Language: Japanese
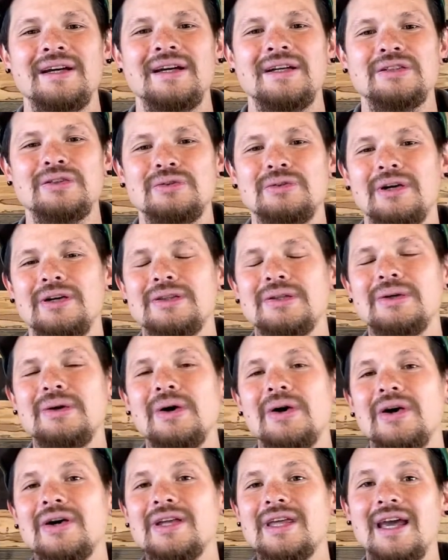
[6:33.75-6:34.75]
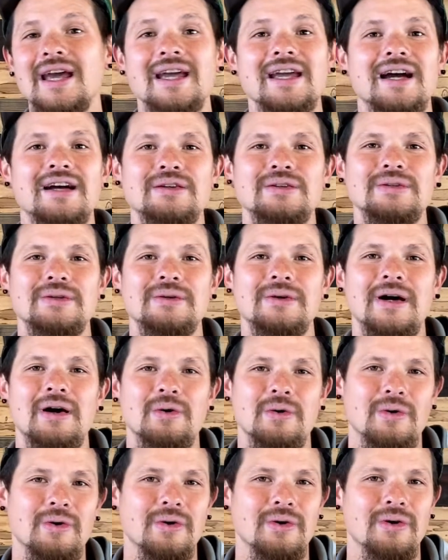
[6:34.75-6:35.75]
その後契約の
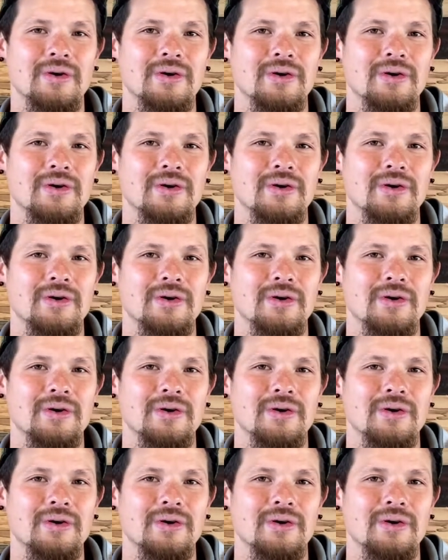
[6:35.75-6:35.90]
箱